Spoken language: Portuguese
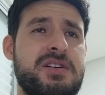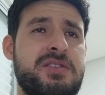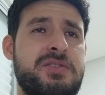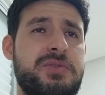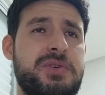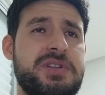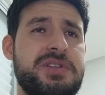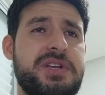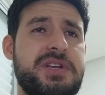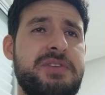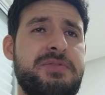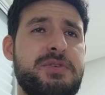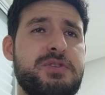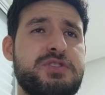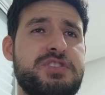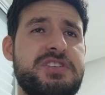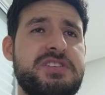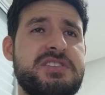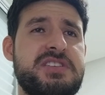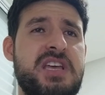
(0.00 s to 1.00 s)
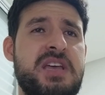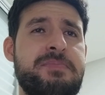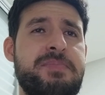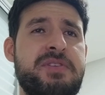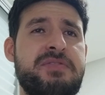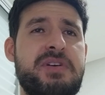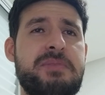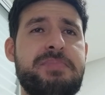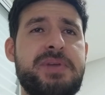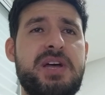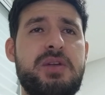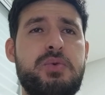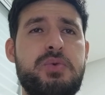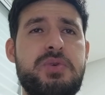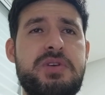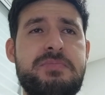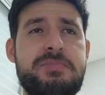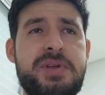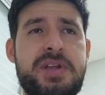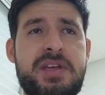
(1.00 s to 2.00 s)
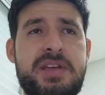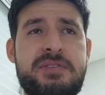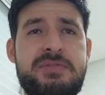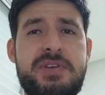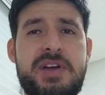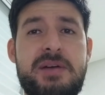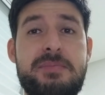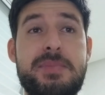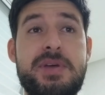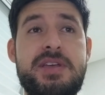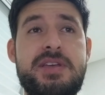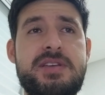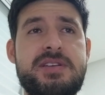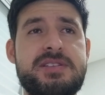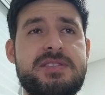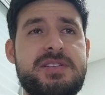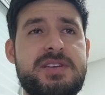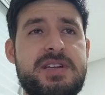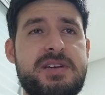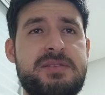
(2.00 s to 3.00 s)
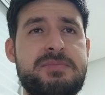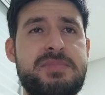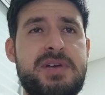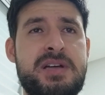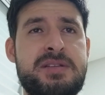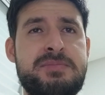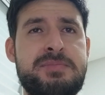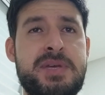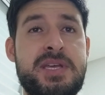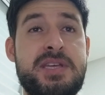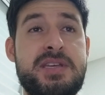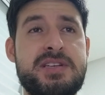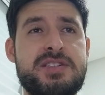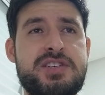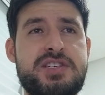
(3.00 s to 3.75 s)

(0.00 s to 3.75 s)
o Andrei falou: XRP vai para a lua em breve. Amém, Andrei. Amém.